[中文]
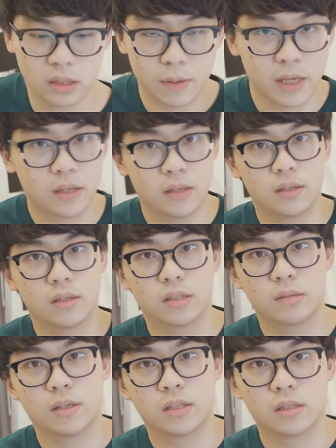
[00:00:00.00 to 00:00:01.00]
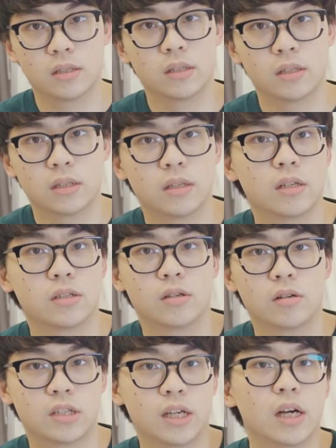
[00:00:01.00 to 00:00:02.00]
这边，这边是那时
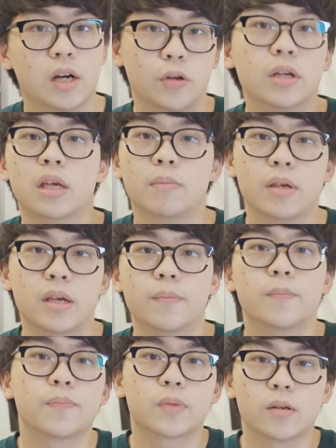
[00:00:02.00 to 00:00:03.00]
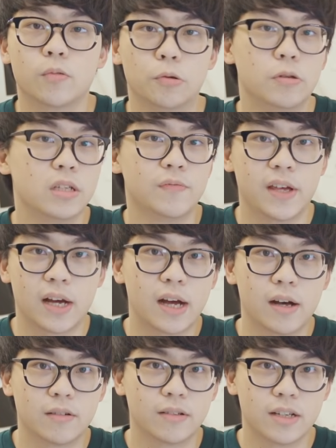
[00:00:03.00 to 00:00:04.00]
候签合约的影片，我运气非常
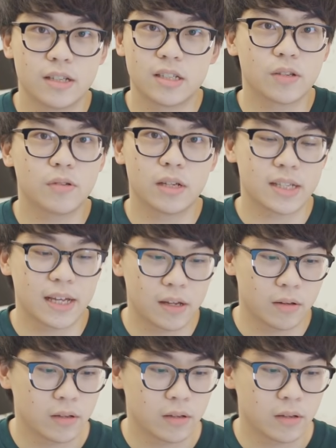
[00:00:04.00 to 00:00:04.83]
好，很幸运的骰到